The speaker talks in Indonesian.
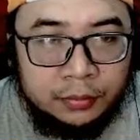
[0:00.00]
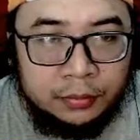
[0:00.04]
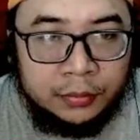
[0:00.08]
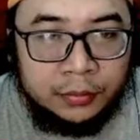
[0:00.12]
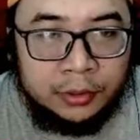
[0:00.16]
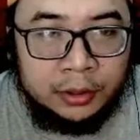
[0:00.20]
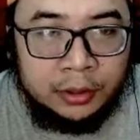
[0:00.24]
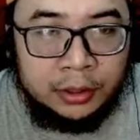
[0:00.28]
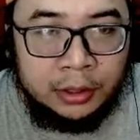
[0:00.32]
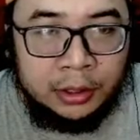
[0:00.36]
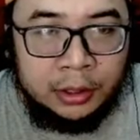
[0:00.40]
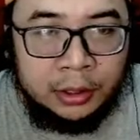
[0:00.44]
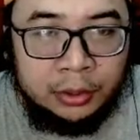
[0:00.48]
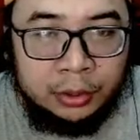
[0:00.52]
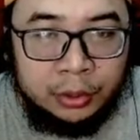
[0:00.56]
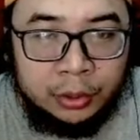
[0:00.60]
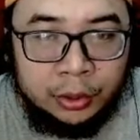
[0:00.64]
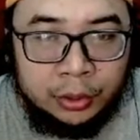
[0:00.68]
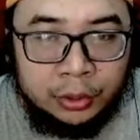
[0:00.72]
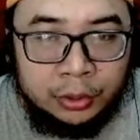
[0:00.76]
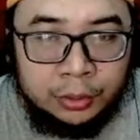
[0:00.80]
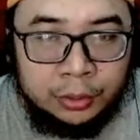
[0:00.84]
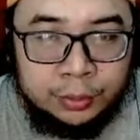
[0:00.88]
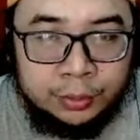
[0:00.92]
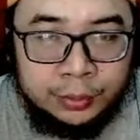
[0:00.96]
Enggak itu
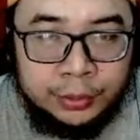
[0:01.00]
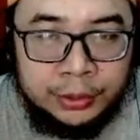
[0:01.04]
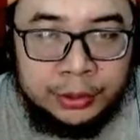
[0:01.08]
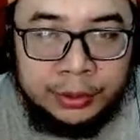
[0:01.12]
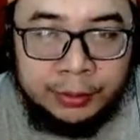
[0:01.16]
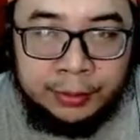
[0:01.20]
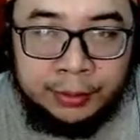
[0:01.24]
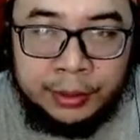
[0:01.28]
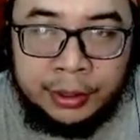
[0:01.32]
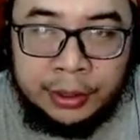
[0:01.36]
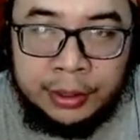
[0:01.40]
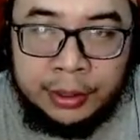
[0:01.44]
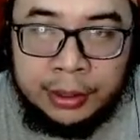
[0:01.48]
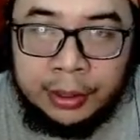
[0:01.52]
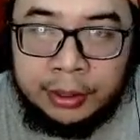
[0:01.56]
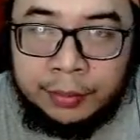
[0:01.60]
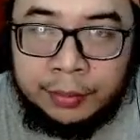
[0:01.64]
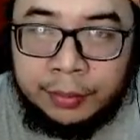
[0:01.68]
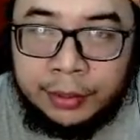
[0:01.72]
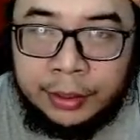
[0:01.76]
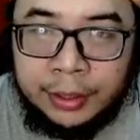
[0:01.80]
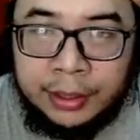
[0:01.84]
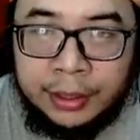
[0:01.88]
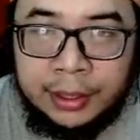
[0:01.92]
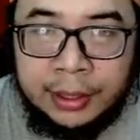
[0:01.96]
harus bisa menghindar
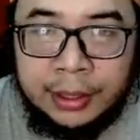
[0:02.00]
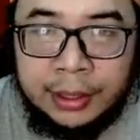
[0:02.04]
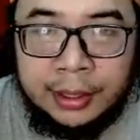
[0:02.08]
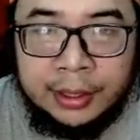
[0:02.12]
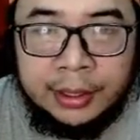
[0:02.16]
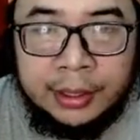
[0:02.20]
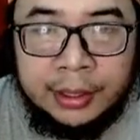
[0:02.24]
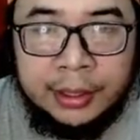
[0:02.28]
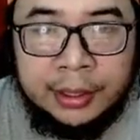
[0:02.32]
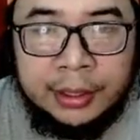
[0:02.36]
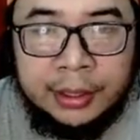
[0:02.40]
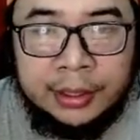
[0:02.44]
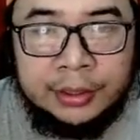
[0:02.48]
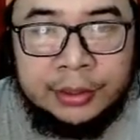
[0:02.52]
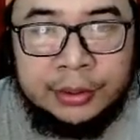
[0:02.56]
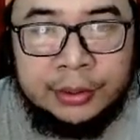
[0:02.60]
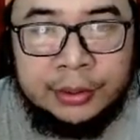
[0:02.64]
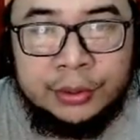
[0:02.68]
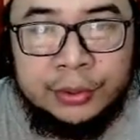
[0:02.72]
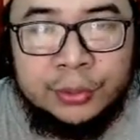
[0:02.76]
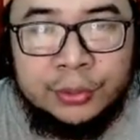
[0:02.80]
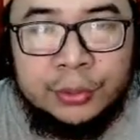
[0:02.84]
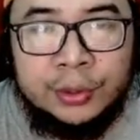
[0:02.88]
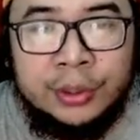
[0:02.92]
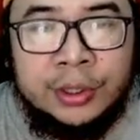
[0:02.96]
menghindar ya guys
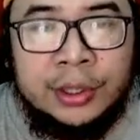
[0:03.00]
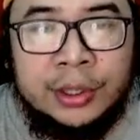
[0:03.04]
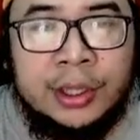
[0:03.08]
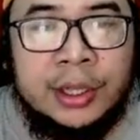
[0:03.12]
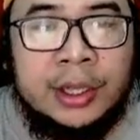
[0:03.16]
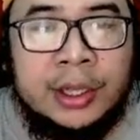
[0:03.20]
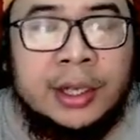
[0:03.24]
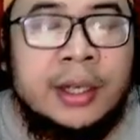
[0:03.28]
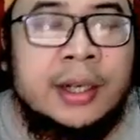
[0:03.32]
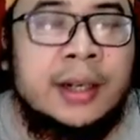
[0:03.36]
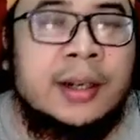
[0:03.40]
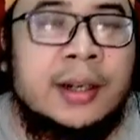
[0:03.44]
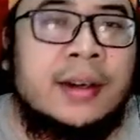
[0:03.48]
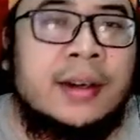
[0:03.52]
yuk keren